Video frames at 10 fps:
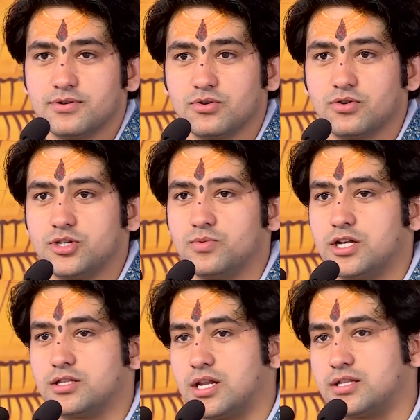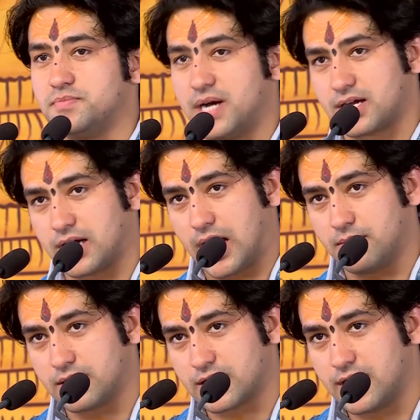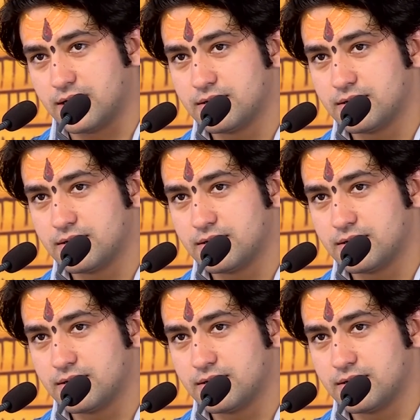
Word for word: गुरु जी बोले तेरा दिमाग खराब है क्या